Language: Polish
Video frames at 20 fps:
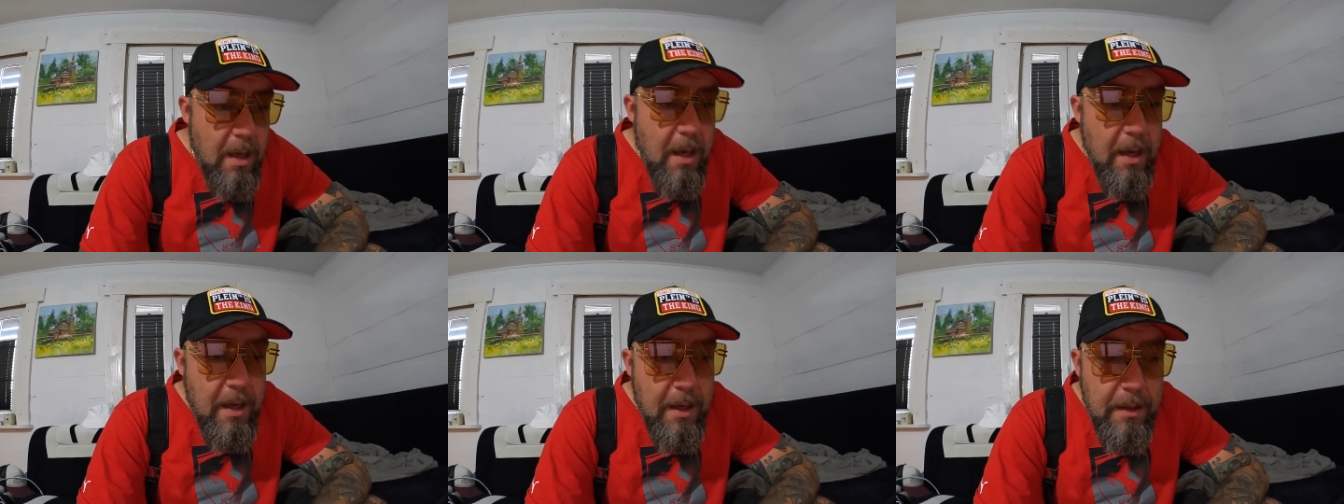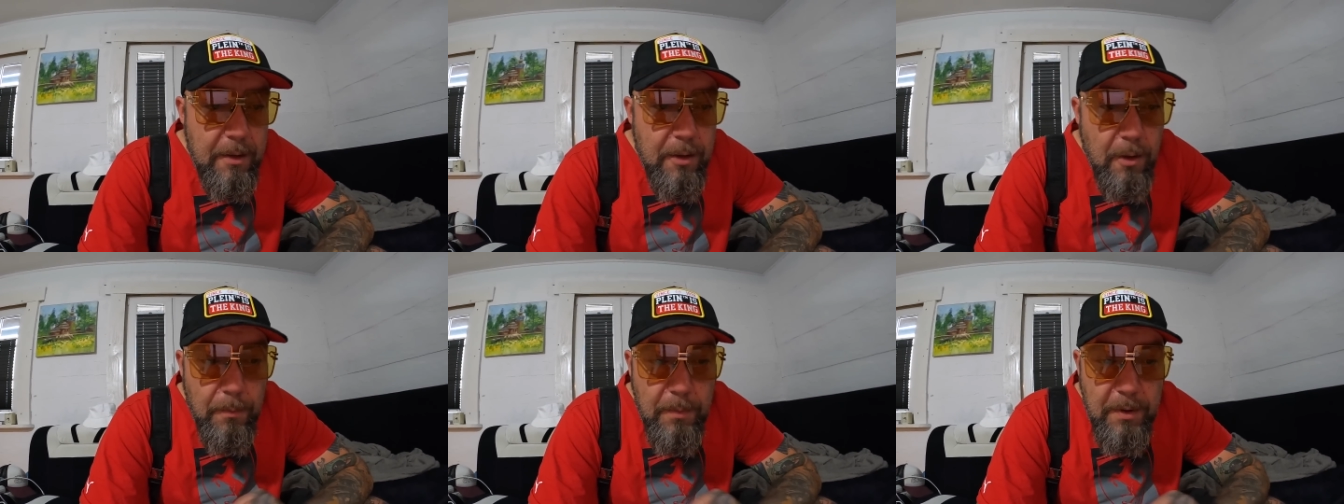
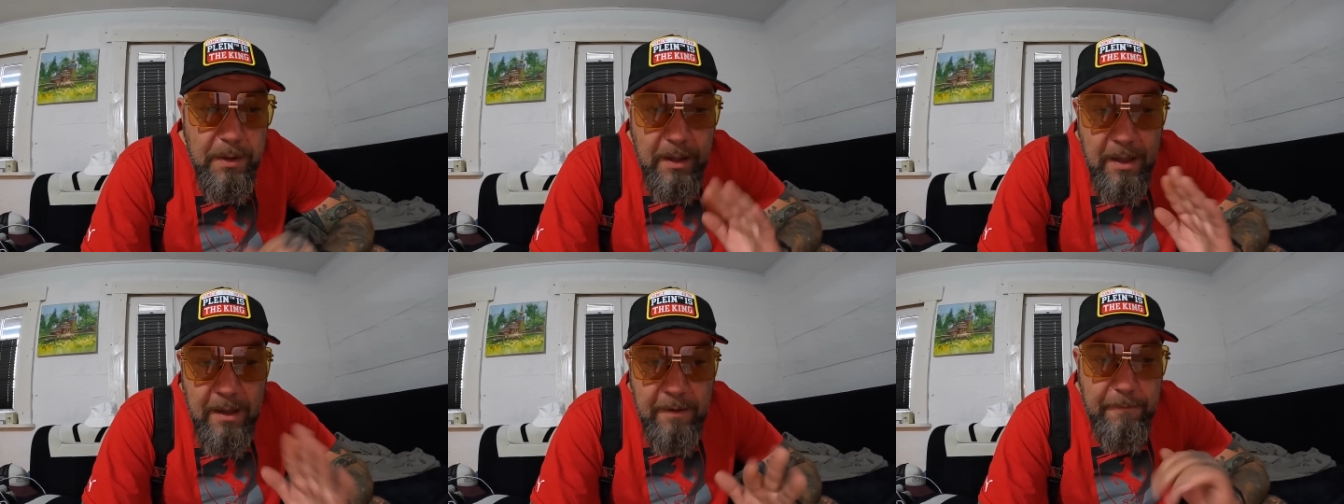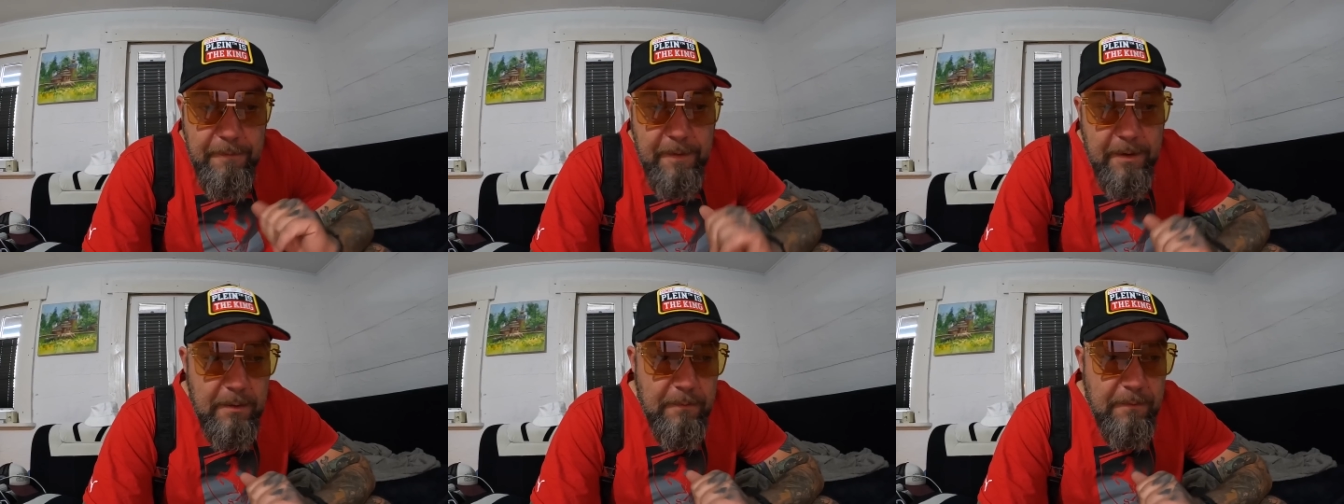e, dobry
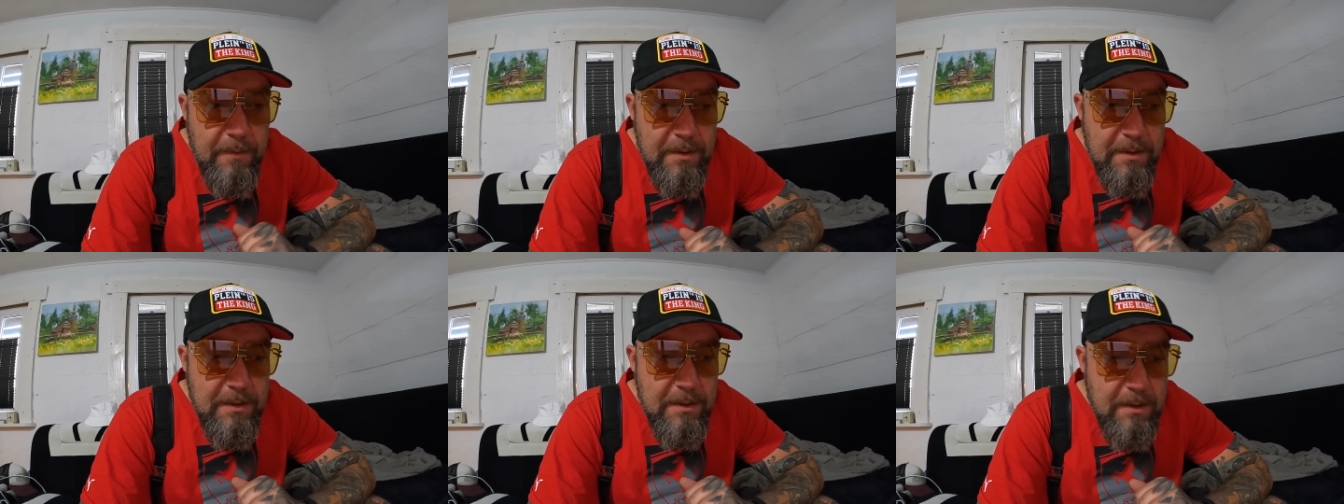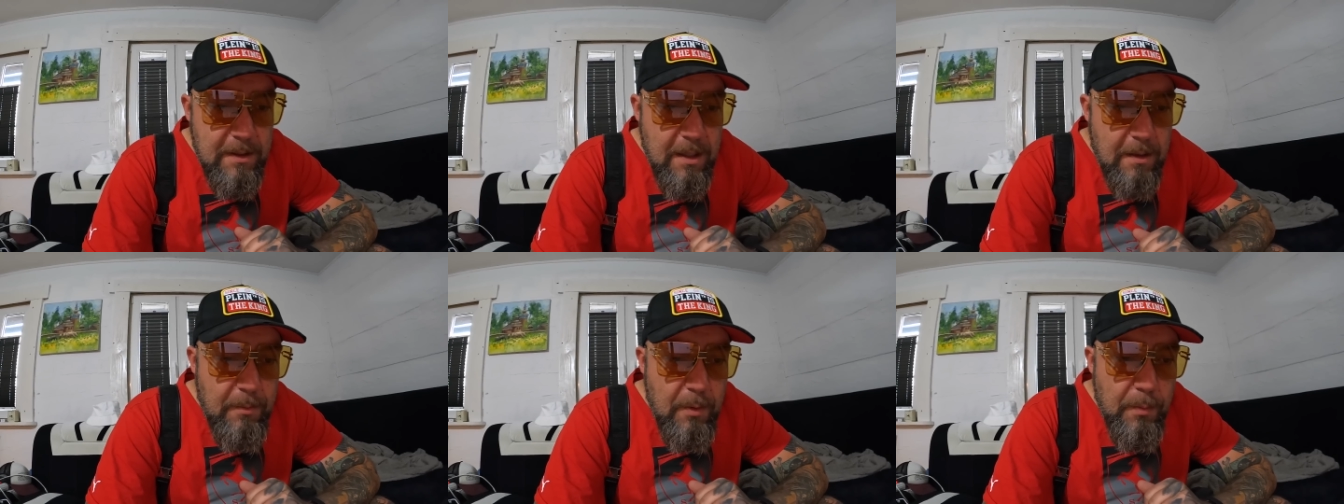efekt,
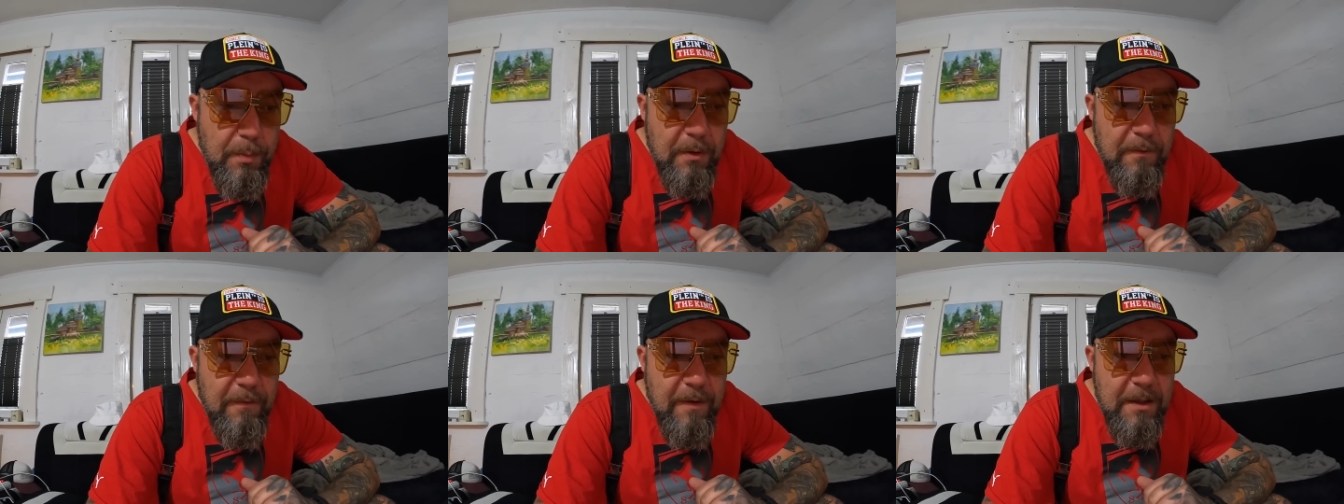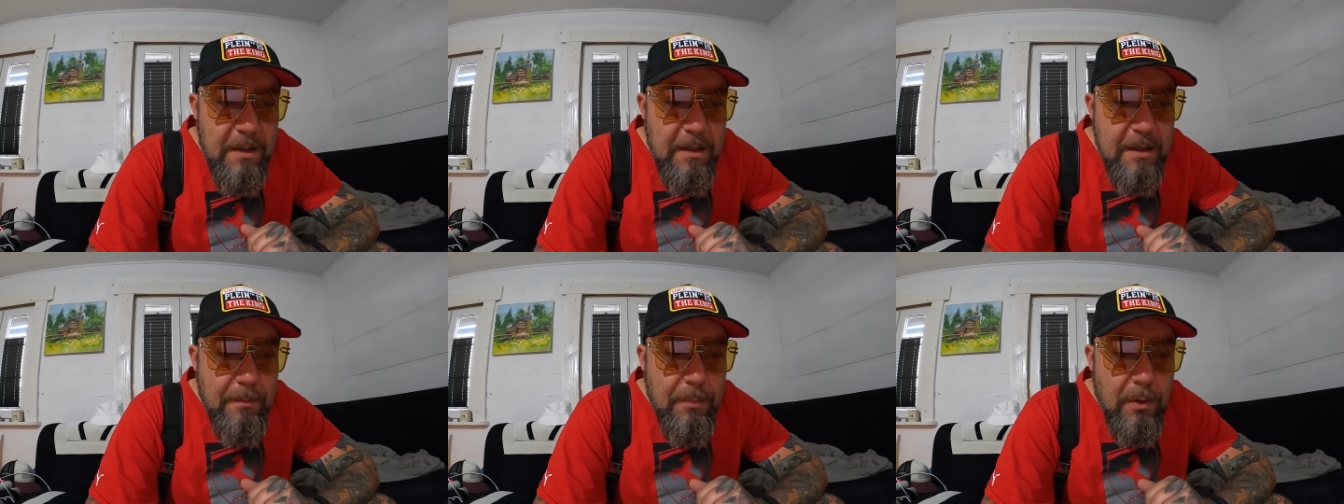więc jakby
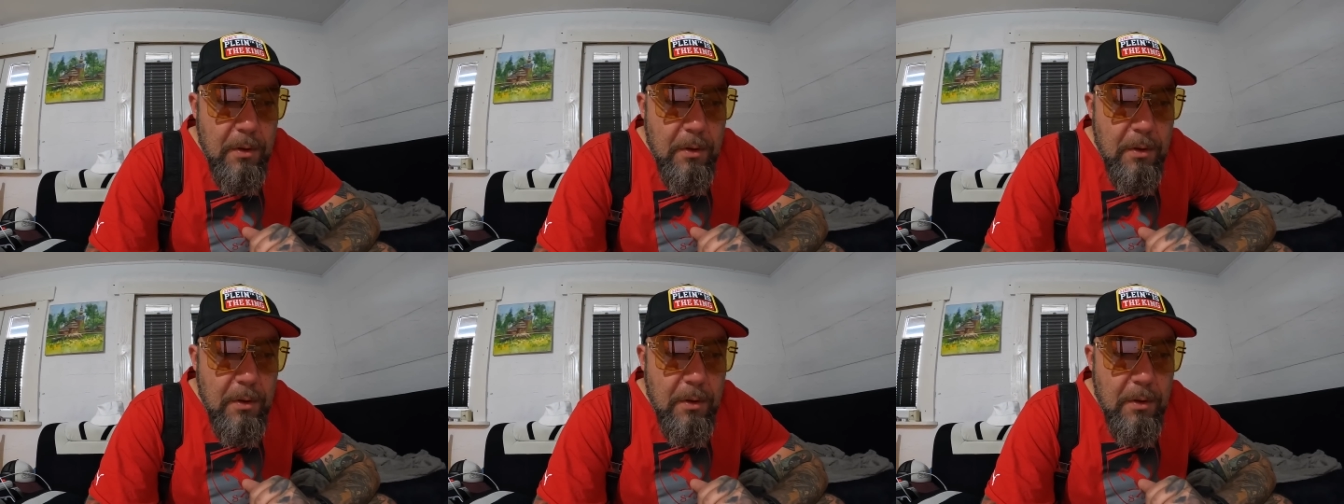podwalina